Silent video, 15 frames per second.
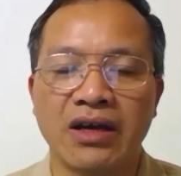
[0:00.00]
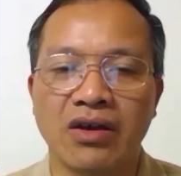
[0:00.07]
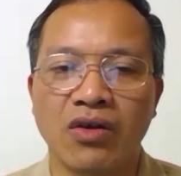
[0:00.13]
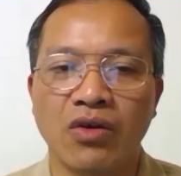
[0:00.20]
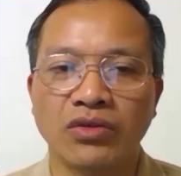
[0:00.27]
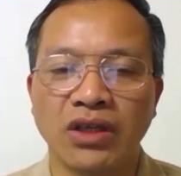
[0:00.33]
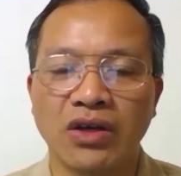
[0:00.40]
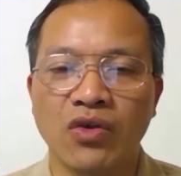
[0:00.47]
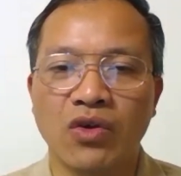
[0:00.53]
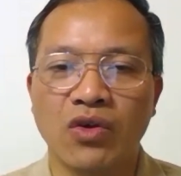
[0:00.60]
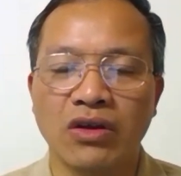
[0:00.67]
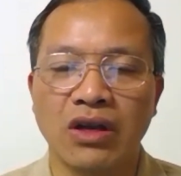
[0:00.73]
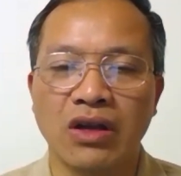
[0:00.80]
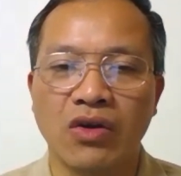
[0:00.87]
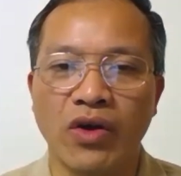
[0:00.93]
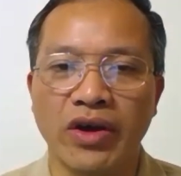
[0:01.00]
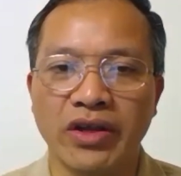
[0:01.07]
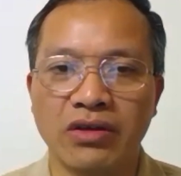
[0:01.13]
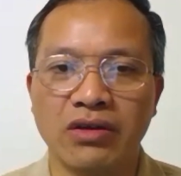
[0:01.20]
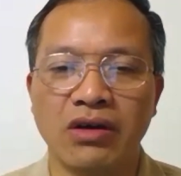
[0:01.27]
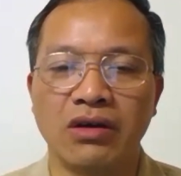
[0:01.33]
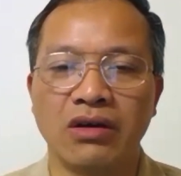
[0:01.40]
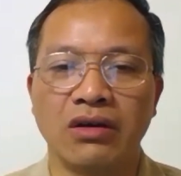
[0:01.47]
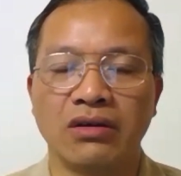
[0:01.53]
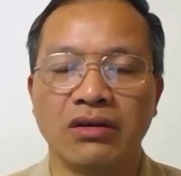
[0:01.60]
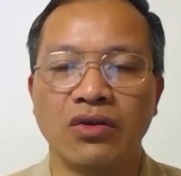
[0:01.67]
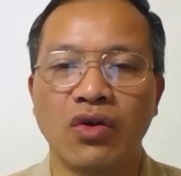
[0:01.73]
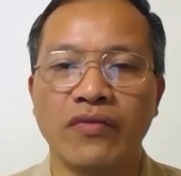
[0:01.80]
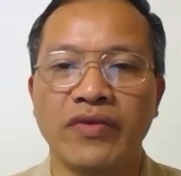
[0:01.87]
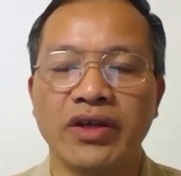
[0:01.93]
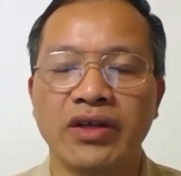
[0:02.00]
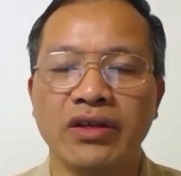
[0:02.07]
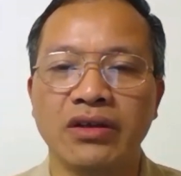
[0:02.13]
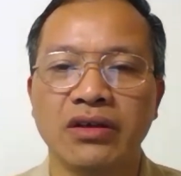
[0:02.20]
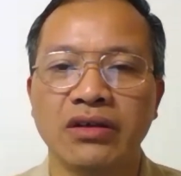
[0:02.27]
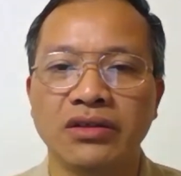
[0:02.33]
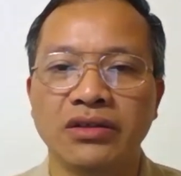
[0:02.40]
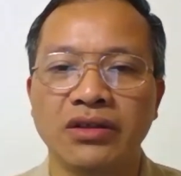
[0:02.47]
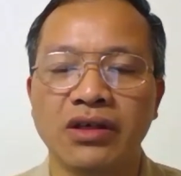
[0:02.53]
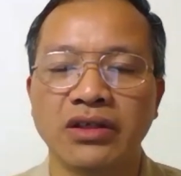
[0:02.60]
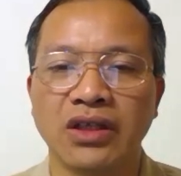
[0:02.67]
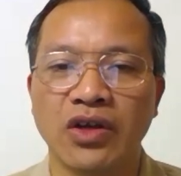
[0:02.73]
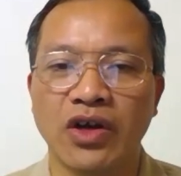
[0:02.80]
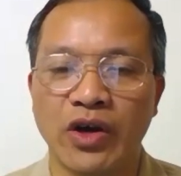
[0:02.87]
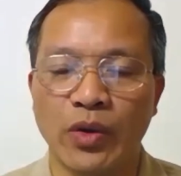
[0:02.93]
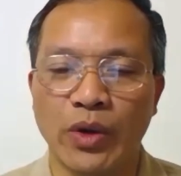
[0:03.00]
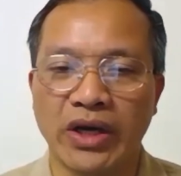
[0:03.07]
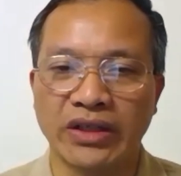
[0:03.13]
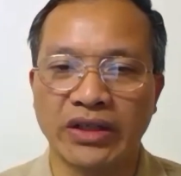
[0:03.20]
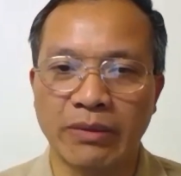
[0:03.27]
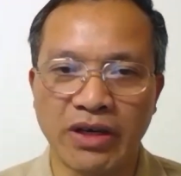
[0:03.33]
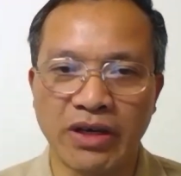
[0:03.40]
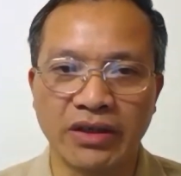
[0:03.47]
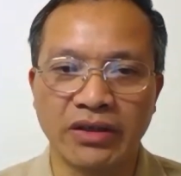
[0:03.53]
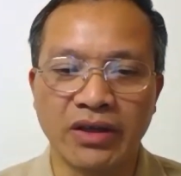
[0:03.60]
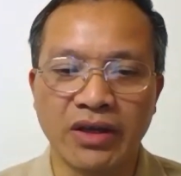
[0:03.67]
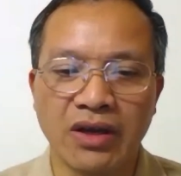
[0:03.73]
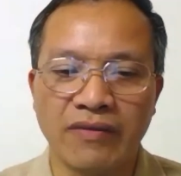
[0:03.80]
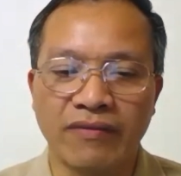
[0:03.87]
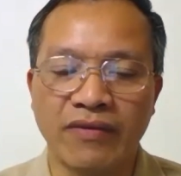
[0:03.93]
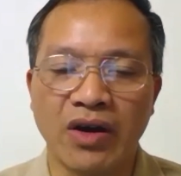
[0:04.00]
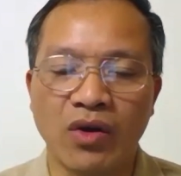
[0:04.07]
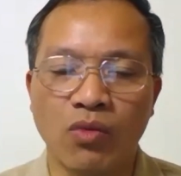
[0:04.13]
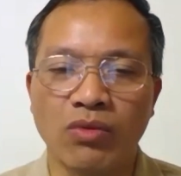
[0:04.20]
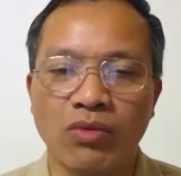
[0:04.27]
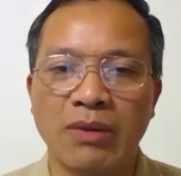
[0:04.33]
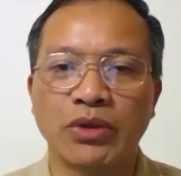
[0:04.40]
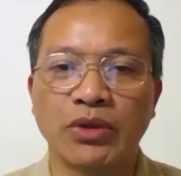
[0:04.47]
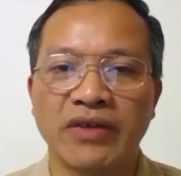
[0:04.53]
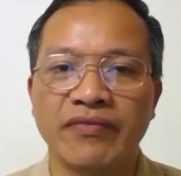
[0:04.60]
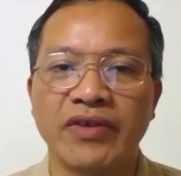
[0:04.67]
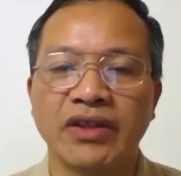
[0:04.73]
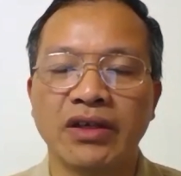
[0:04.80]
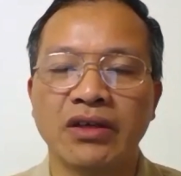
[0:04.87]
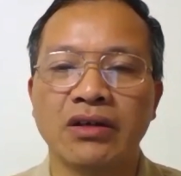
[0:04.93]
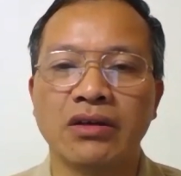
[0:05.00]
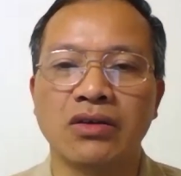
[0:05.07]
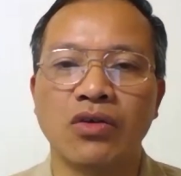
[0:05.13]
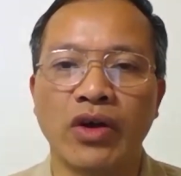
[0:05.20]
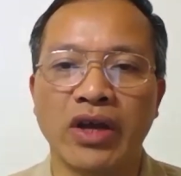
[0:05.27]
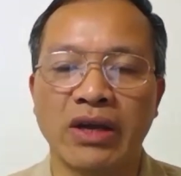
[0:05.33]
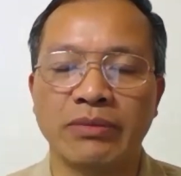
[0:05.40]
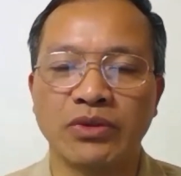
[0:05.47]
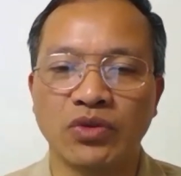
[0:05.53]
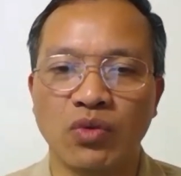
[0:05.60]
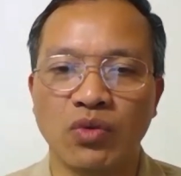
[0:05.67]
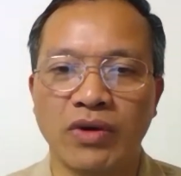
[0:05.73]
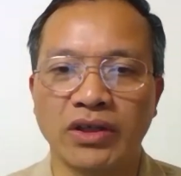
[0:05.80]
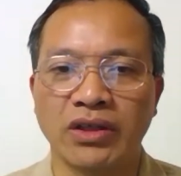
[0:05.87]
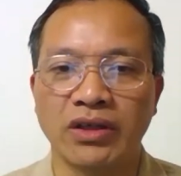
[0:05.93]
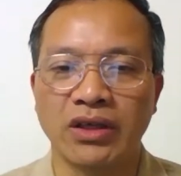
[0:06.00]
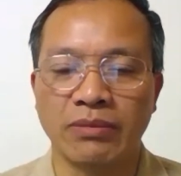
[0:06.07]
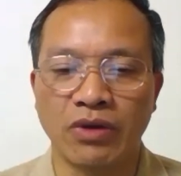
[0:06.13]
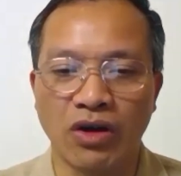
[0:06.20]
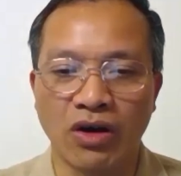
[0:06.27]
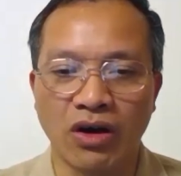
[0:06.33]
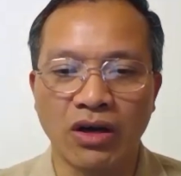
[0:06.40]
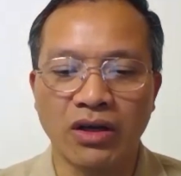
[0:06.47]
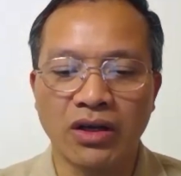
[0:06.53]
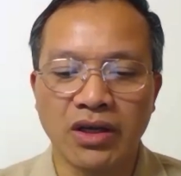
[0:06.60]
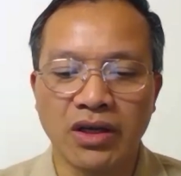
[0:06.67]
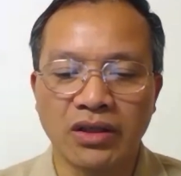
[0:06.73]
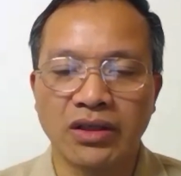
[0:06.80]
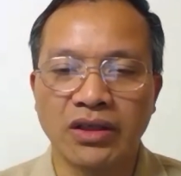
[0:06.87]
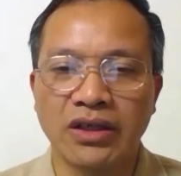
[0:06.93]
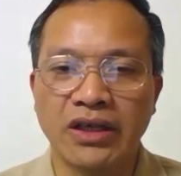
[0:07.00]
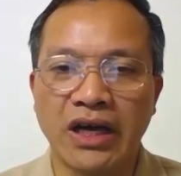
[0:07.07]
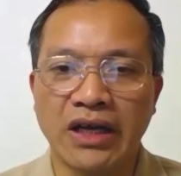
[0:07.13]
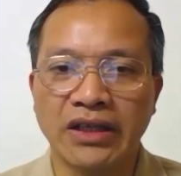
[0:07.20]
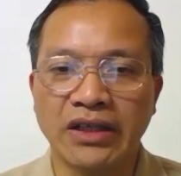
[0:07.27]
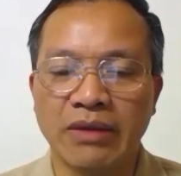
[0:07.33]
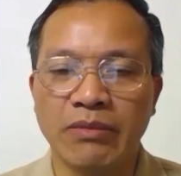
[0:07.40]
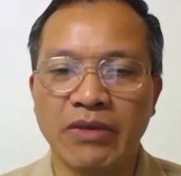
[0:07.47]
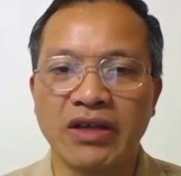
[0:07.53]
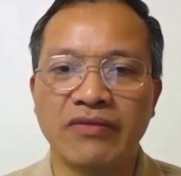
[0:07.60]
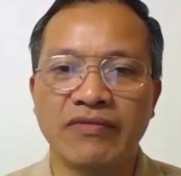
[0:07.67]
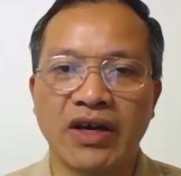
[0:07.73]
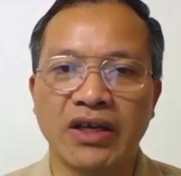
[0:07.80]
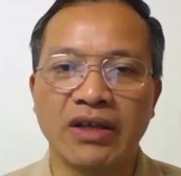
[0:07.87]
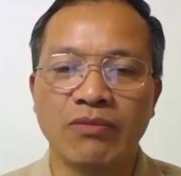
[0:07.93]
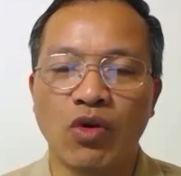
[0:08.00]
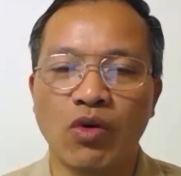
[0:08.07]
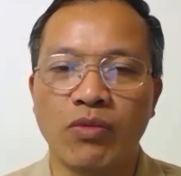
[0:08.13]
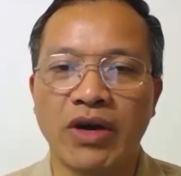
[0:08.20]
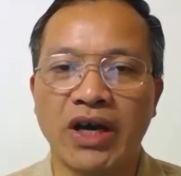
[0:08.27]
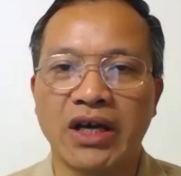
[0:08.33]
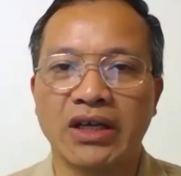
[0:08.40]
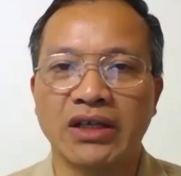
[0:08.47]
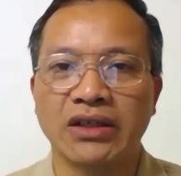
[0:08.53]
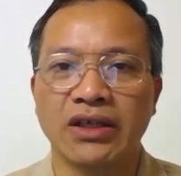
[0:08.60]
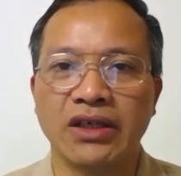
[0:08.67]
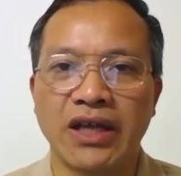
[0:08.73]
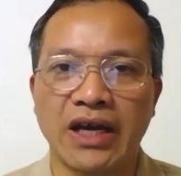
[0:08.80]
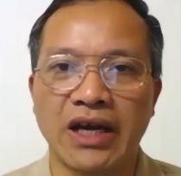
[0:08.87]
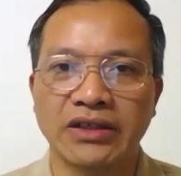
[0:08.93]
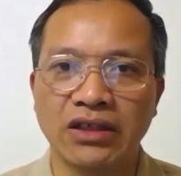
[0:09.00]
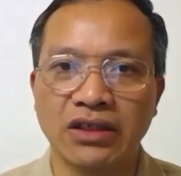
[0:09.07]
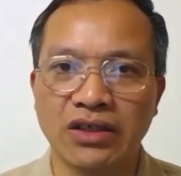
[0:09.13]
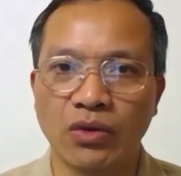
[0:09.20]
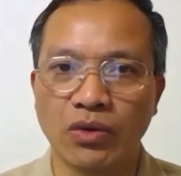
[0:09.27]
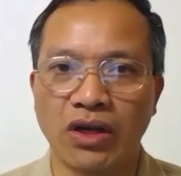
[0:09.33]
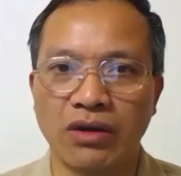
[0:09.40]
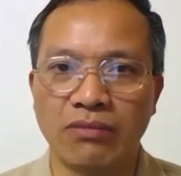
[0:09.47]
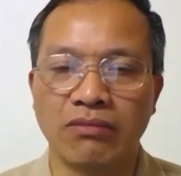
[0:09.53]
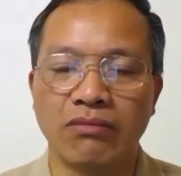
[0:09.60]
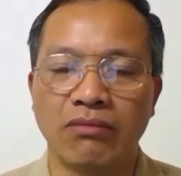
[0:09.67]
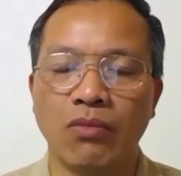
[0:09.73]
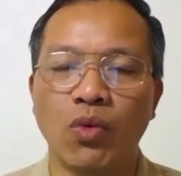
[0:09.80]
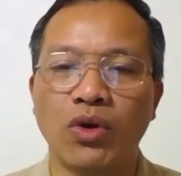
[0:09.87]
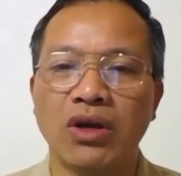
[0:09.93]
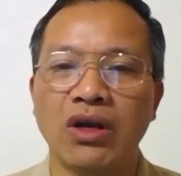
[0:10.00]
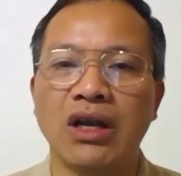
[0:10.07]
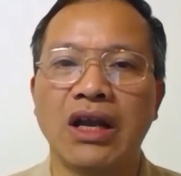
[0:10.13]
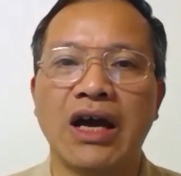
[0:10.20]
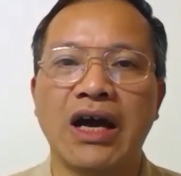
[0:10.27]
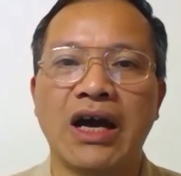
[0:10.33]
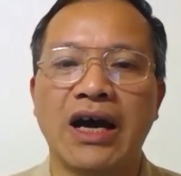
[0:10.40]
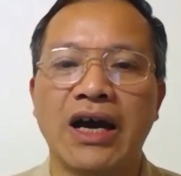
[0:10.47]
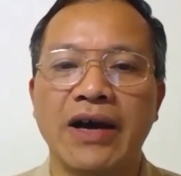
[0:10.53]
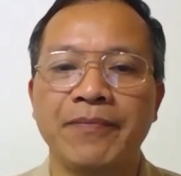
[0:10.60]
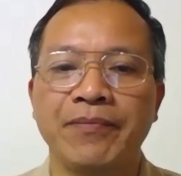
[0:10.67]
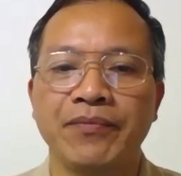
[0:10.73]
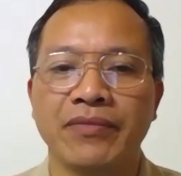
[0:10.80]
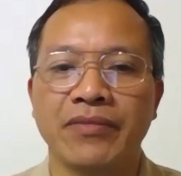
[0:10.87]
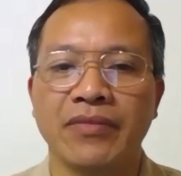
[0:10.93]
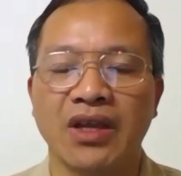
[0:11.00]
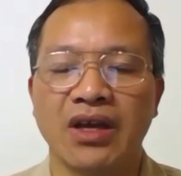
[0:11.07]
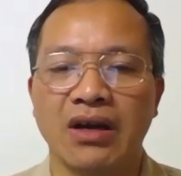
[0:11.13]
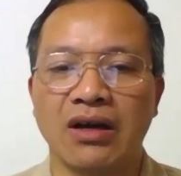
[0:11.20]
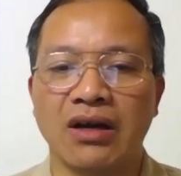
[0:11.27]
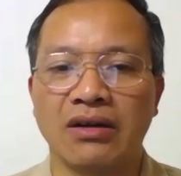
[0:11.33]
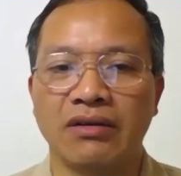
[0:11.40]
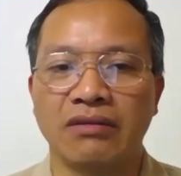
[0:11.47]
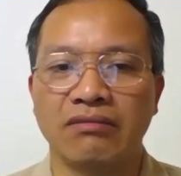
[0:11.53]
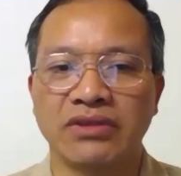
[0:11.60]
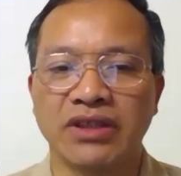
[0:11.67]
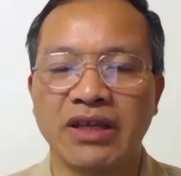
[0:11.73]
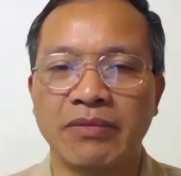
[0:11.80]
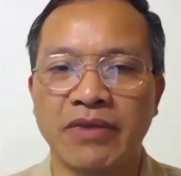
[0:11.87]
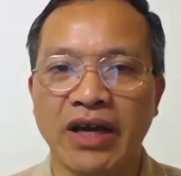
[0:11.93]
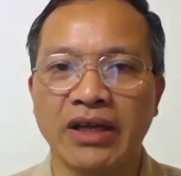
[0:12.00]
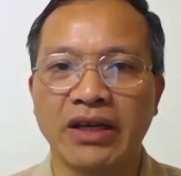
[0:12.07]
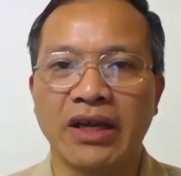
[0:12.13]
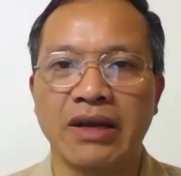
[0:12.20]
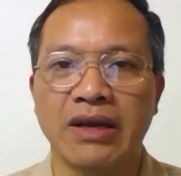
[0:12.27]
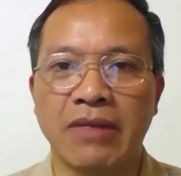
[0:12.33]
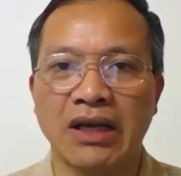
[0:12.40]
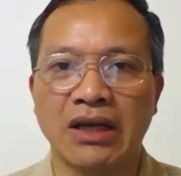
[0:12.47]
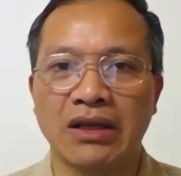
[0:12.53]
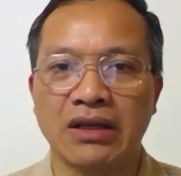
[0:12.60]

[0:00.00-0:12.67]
có rất là có ảnh hưởng đối với những người dân oan ở Thái Bình và cũng là một thành viên tích cực của Hội Anh em Dân Chủ vào cái thời điểm đó thì an ninh Thái Bình và an ninh Bộ Ngoan á, thì đã rất nhiều lần muốn là uh, tìm cách bắt